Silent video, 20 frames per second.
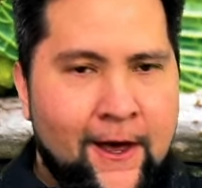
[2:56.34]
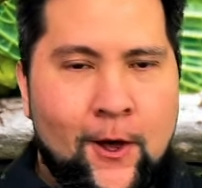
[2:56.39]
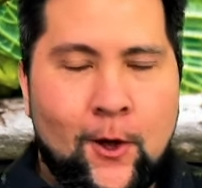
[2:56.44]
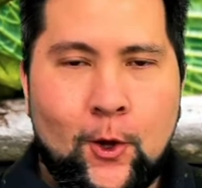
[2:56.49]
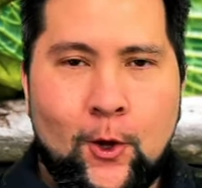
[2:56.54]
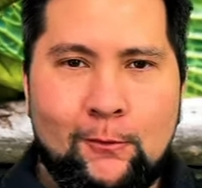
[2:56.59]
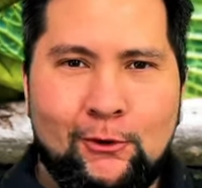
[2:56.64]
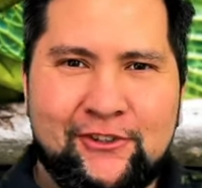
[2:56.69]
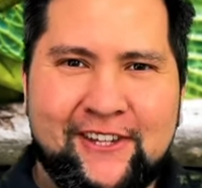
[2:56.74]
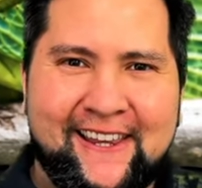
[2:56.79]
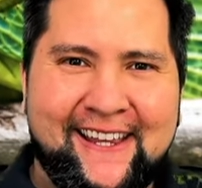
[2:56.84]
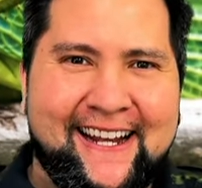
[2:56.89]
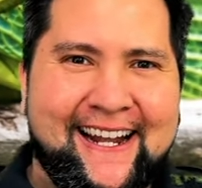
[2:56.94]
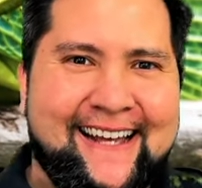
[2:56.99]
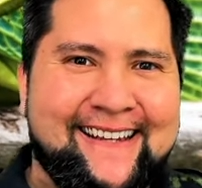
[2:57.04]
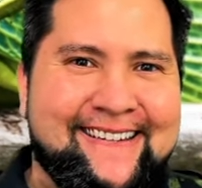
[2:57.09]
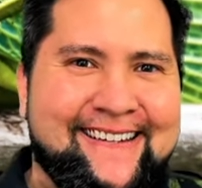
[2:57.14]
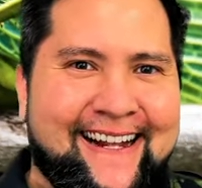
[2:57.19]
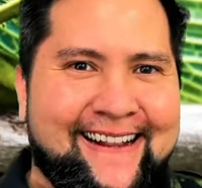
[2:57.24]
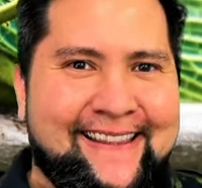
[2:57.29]
¿Cómo se dirá
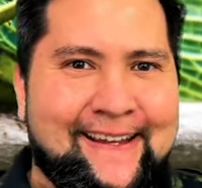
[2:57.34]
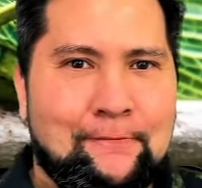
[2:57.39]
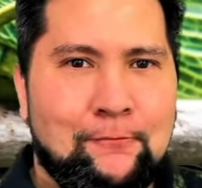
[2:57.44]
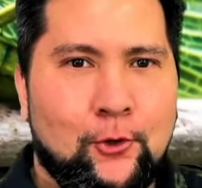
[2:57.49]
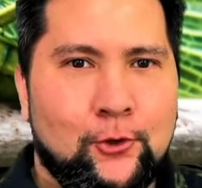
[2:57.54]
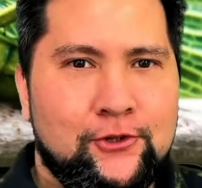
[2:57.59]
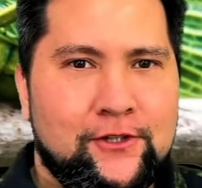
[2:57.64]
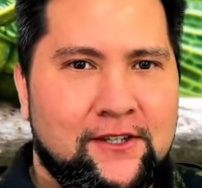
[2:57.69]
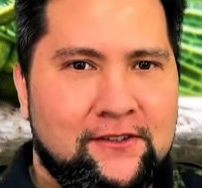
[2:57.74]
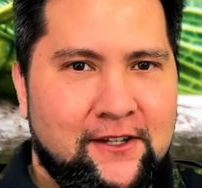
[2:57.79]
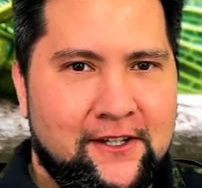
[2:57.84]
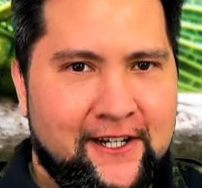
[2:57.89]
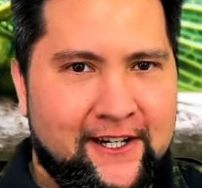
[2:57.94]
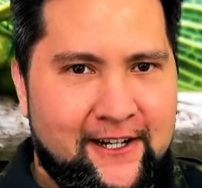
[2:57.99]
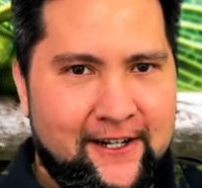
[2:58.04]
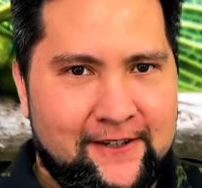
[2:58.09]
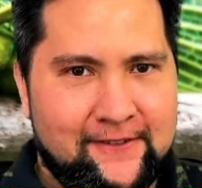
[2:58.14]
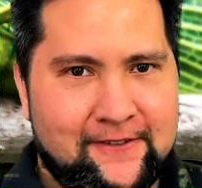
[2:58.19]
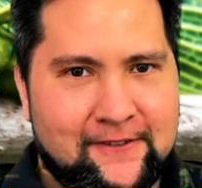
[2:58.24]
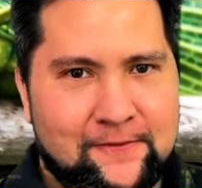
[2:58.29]
saltamontes en
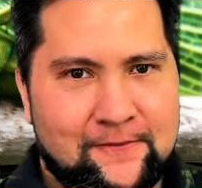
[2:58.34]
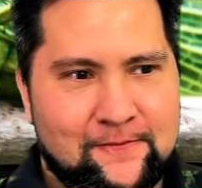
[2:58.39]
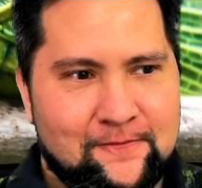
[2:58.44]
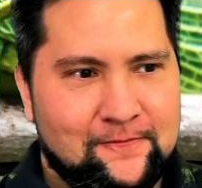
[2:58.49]
inglés?